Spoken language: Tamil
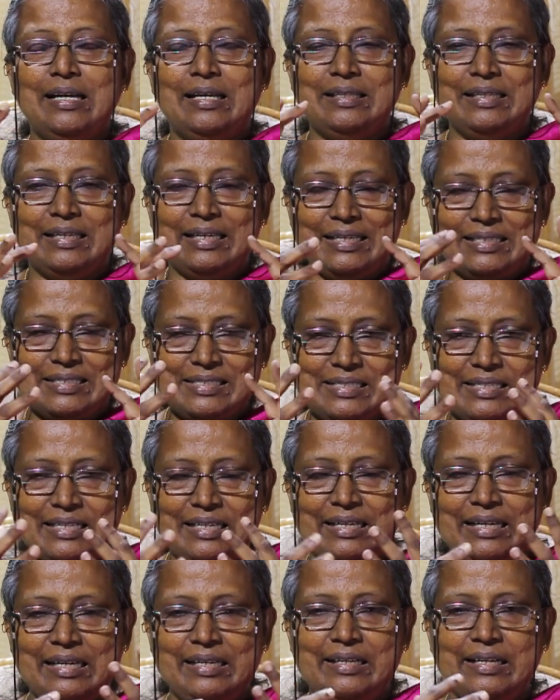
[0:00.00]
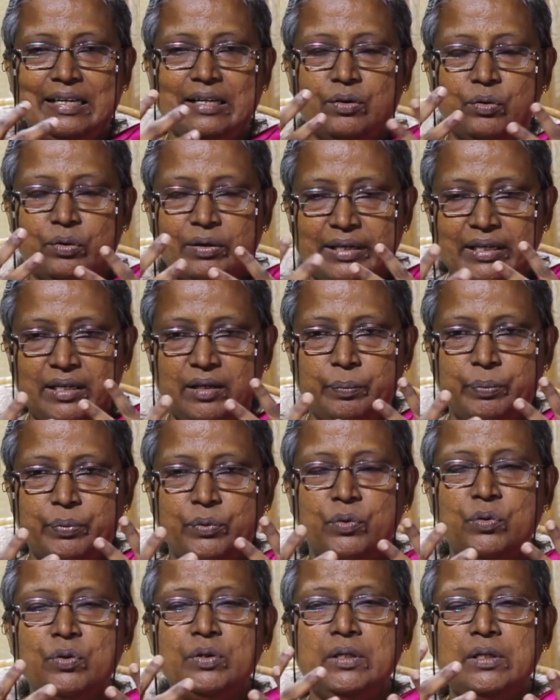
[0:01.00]
அந்த ஹெச்டிஎல் எல்டிஎல்
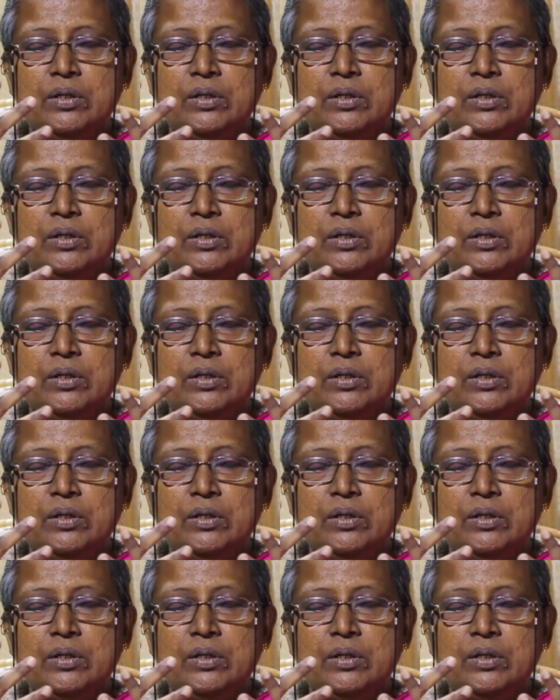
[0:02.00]
குறையிறப்போ